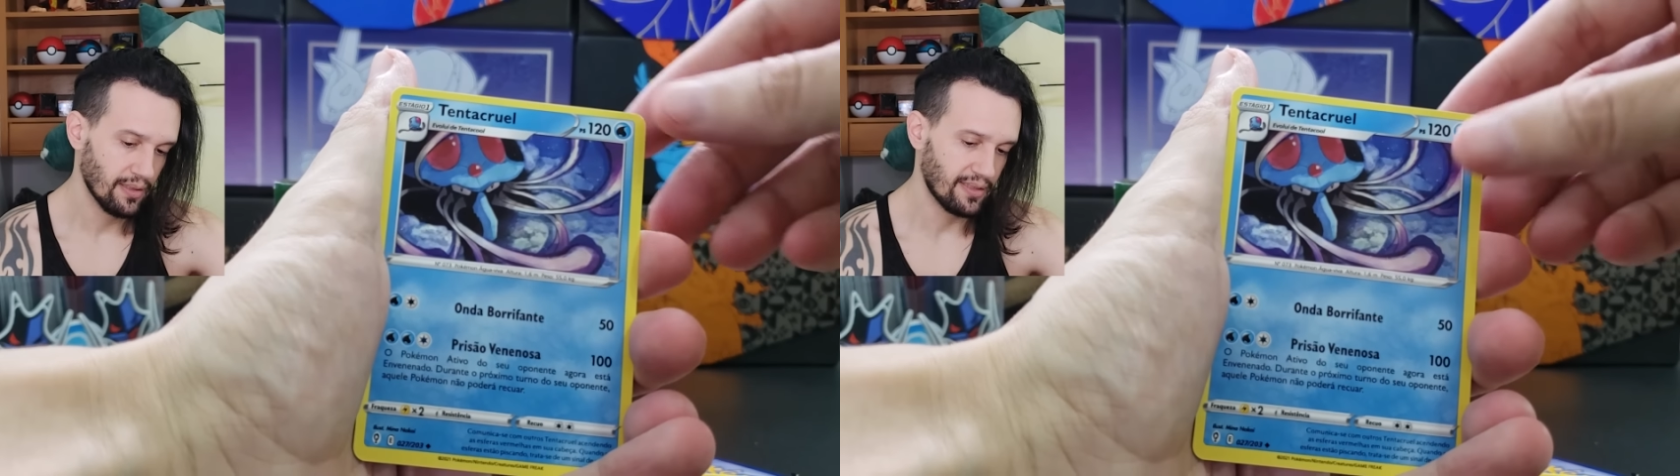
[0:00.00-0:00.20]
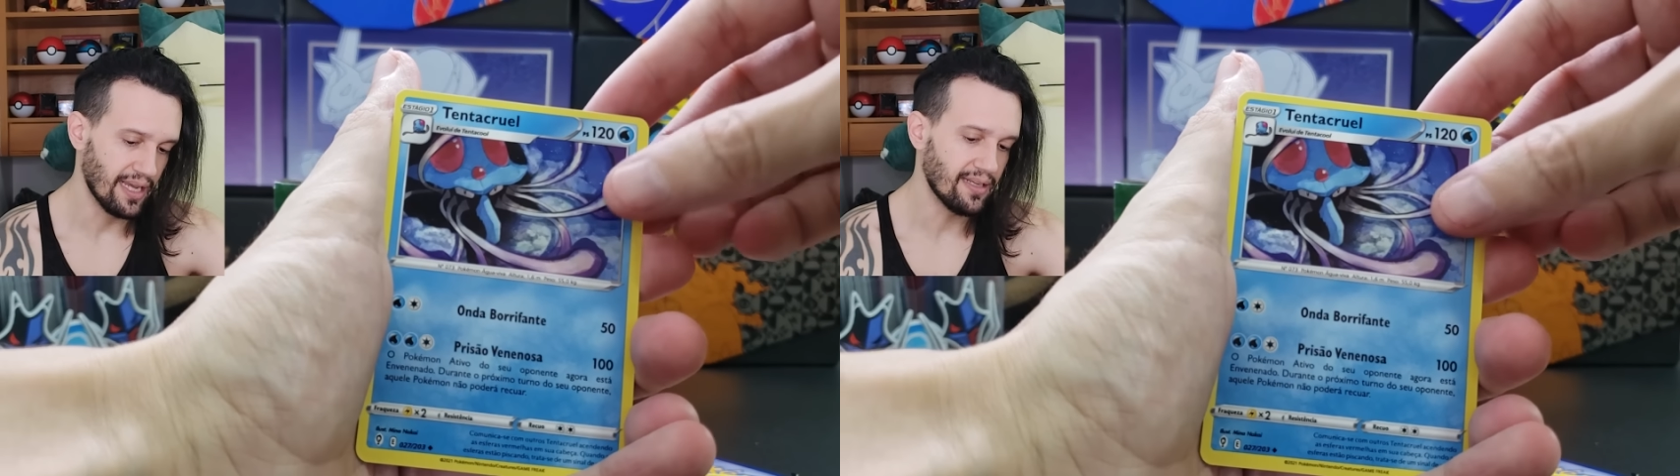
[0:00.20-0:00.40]

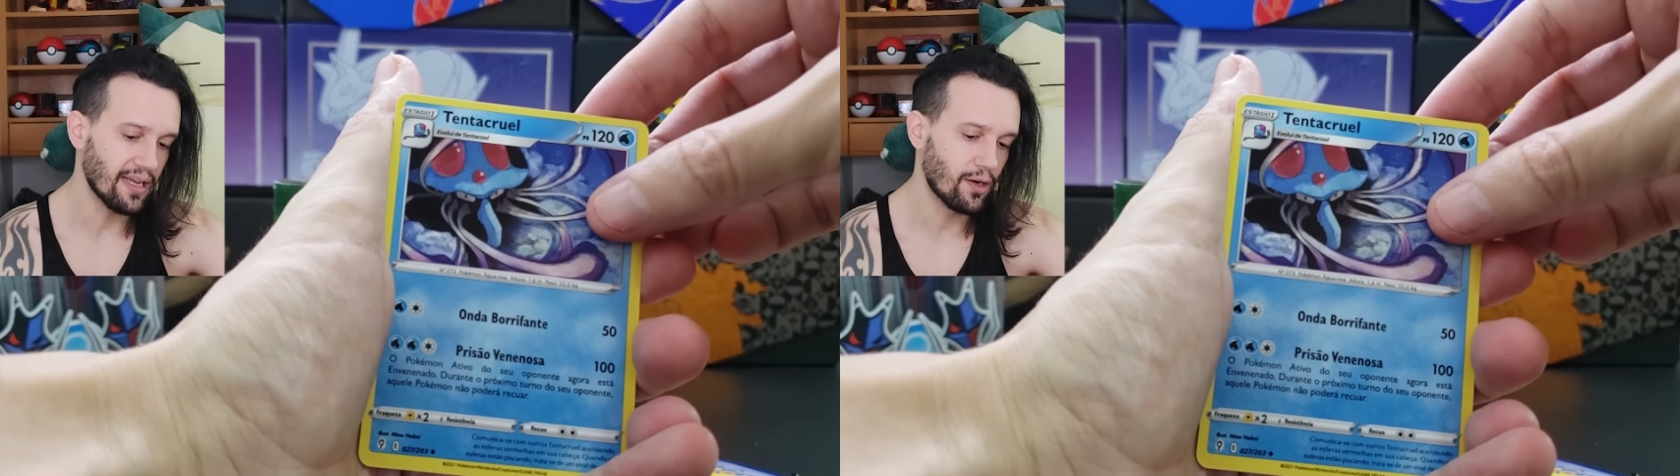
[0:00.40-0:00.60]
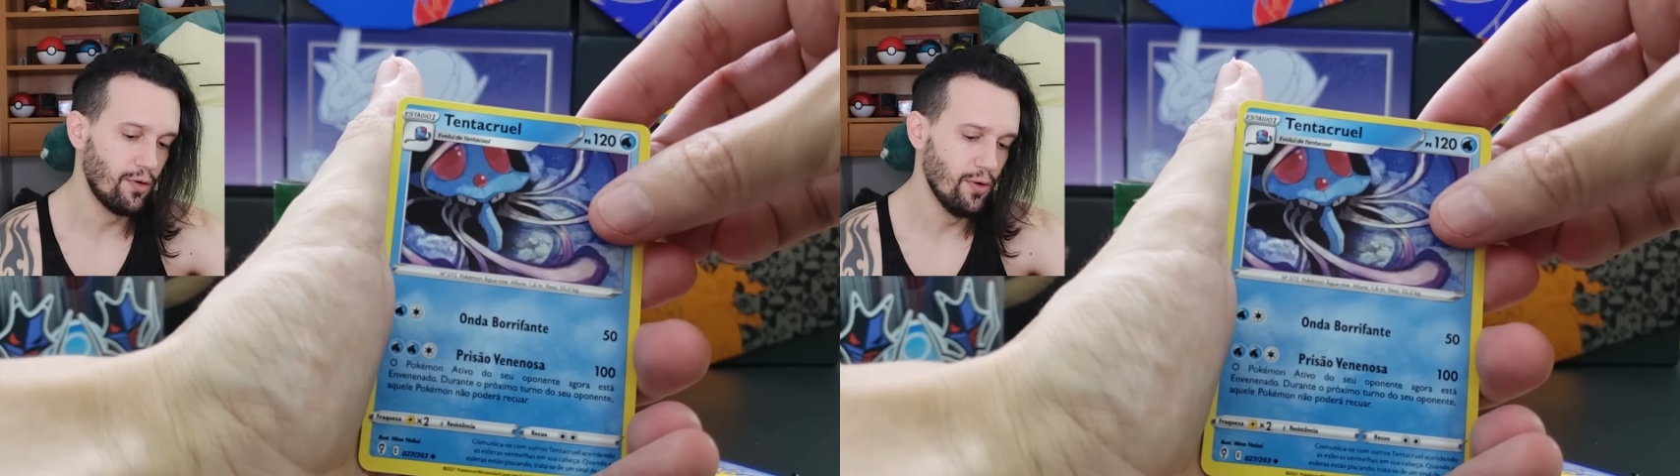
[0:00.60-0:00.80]

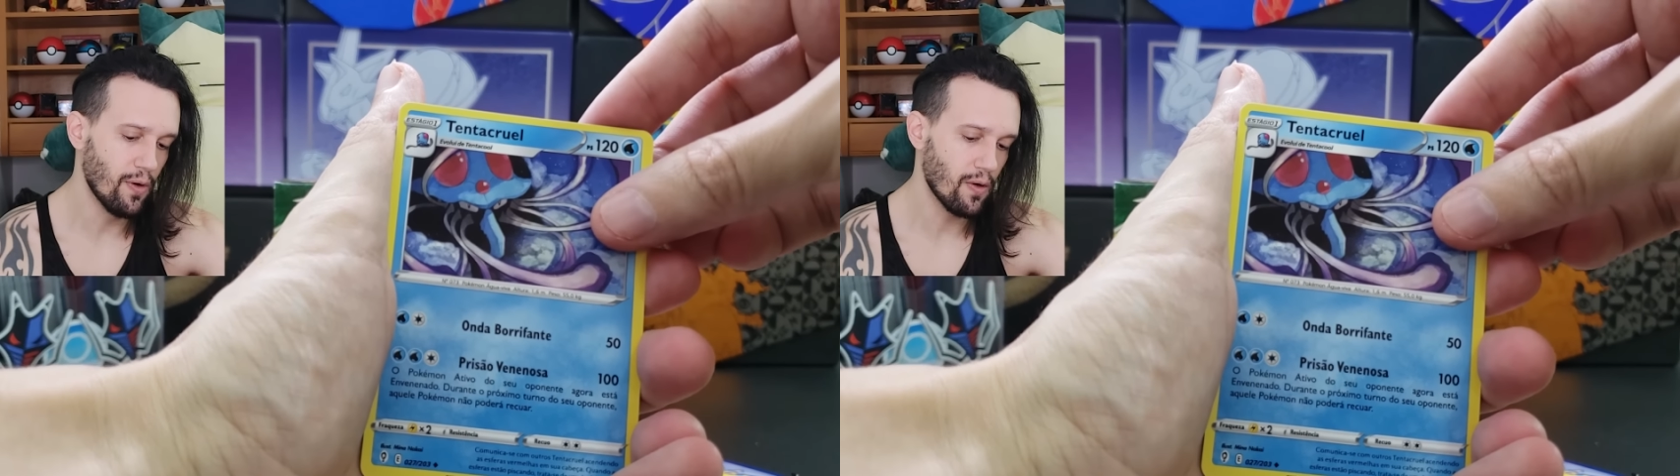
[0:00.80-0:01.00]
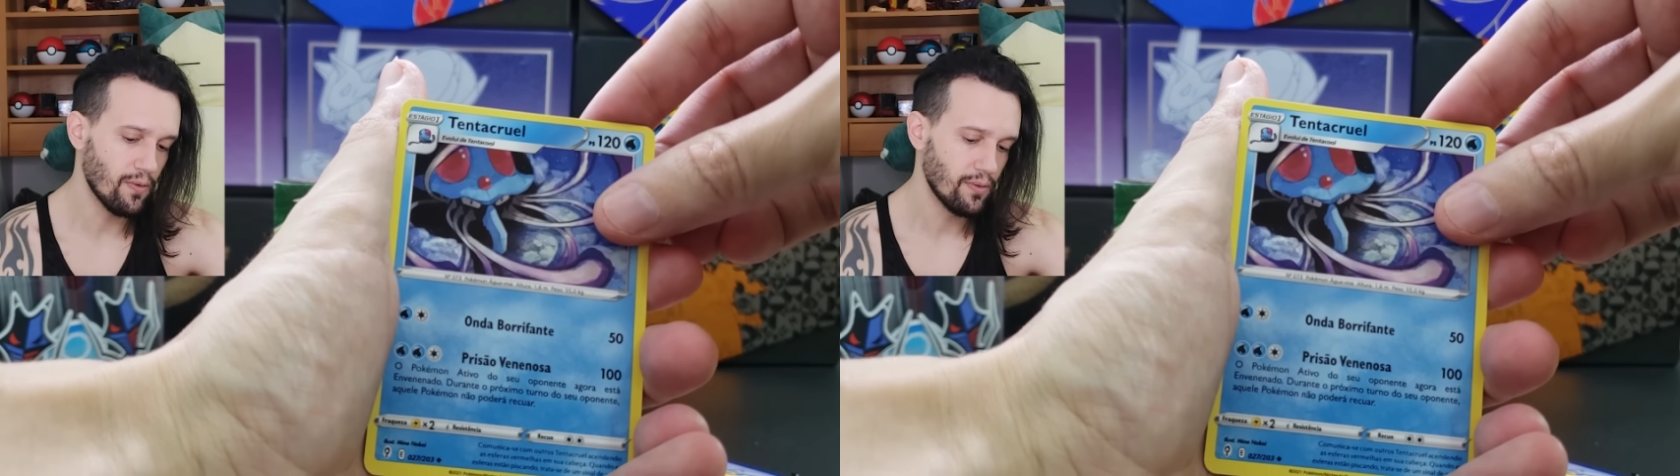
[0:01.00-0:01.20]

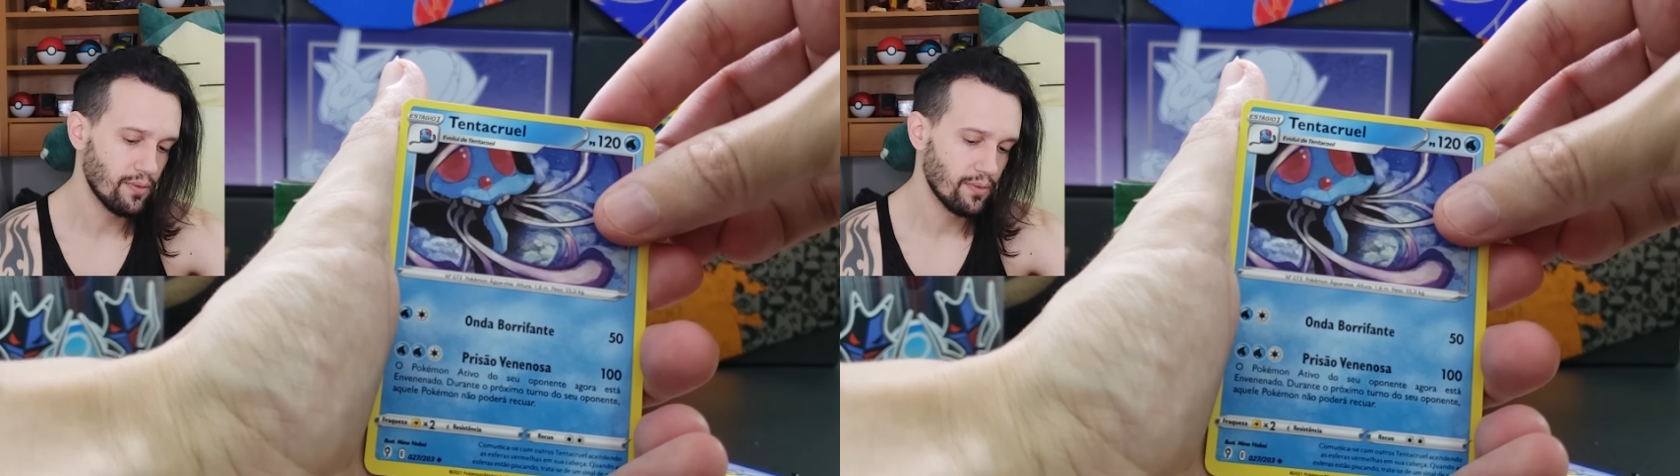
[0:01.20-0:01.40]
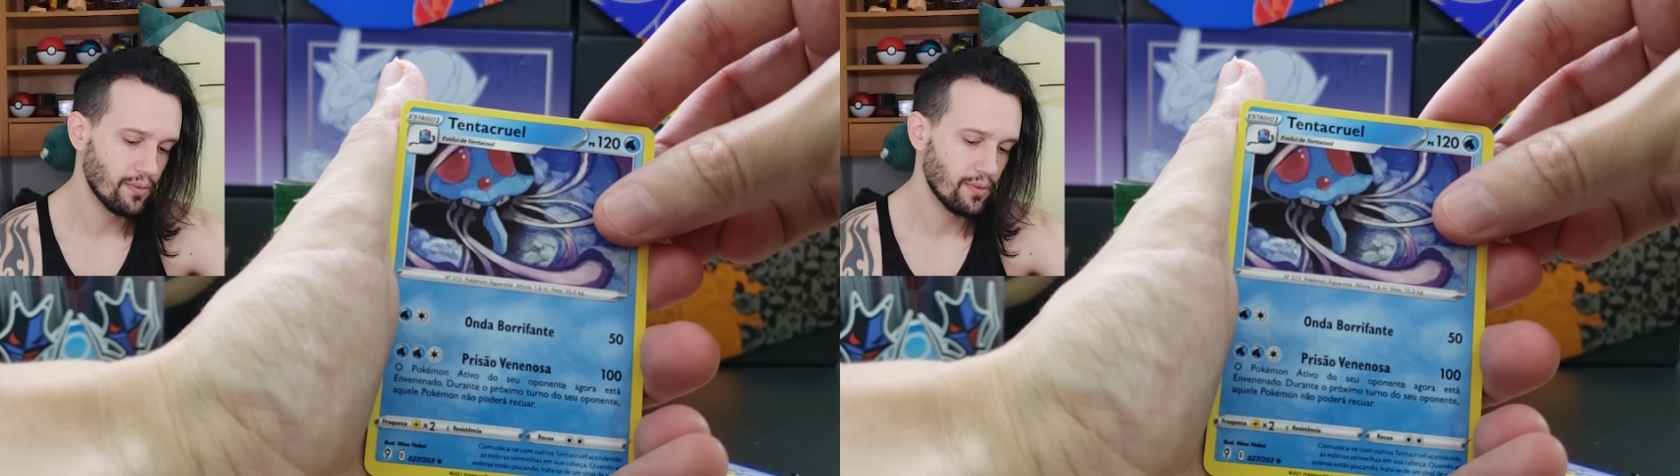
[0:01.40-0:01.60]
Tentacruel
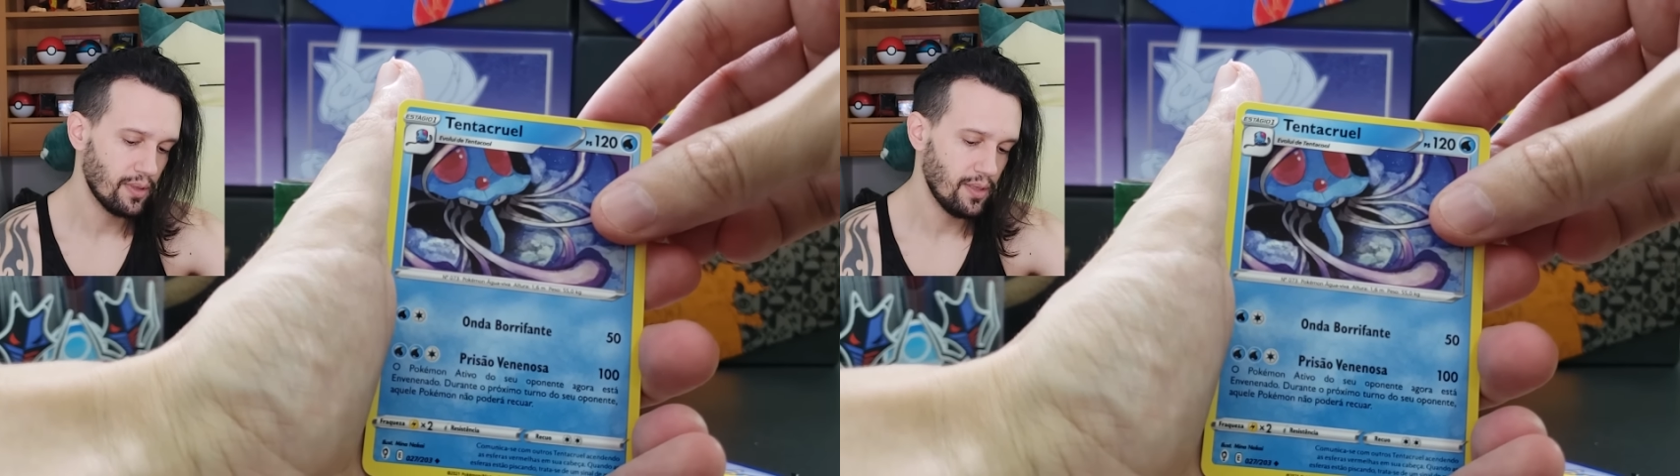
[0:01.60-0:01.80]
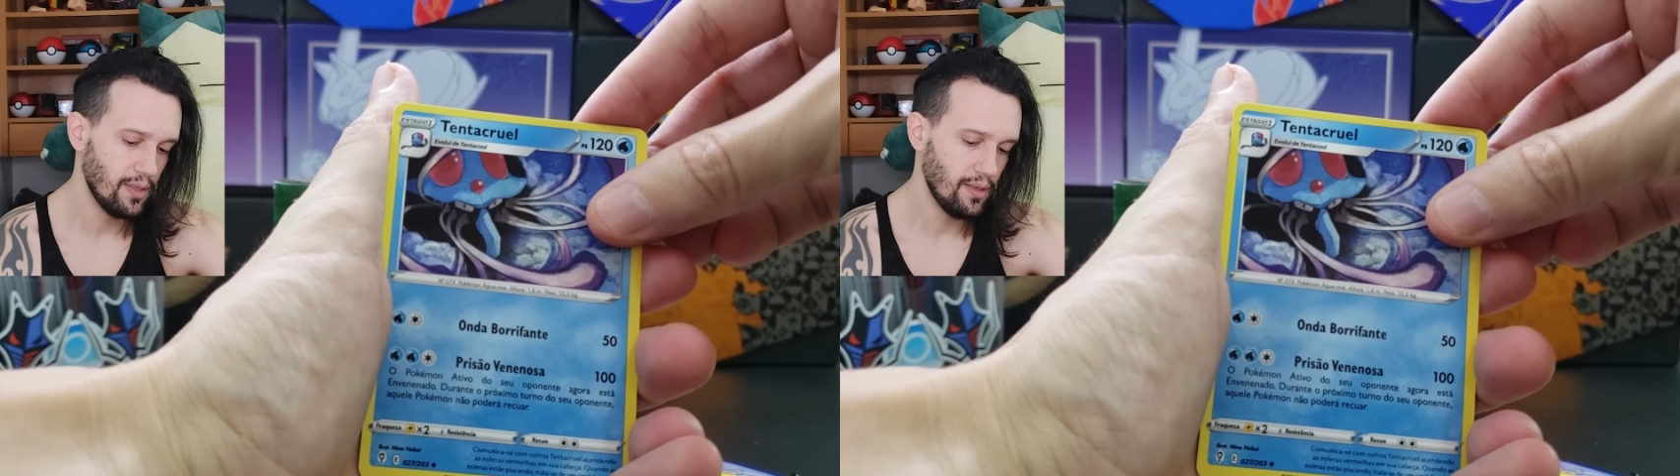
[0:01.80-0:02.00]

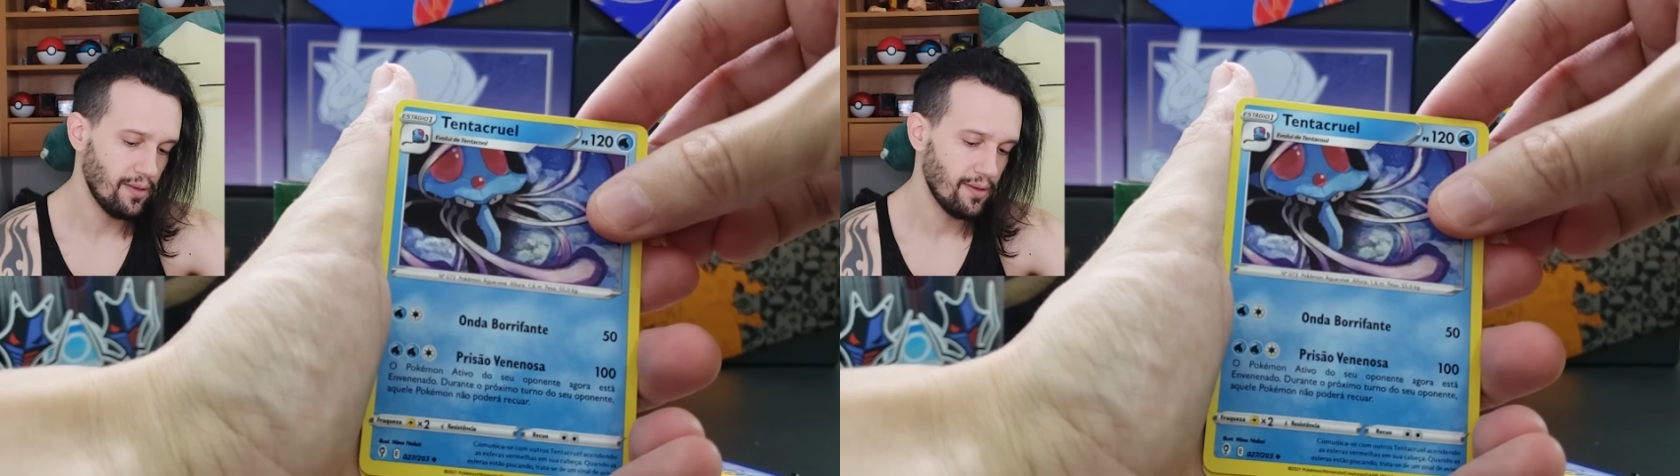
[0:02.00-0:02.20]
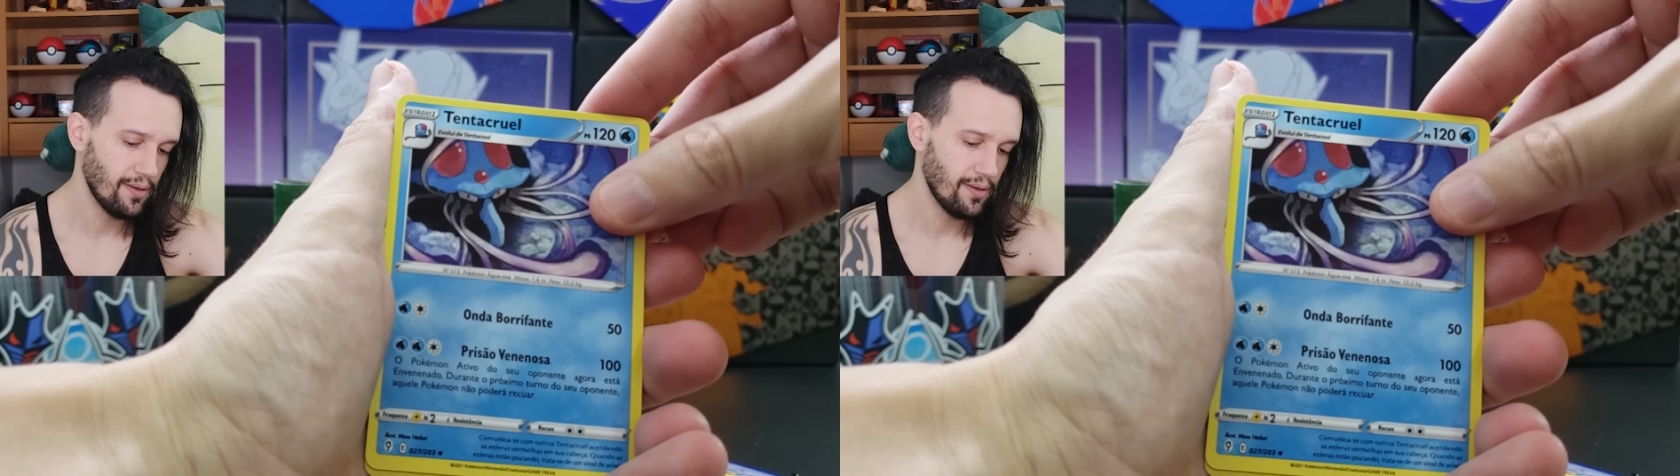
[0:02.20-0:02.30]
e...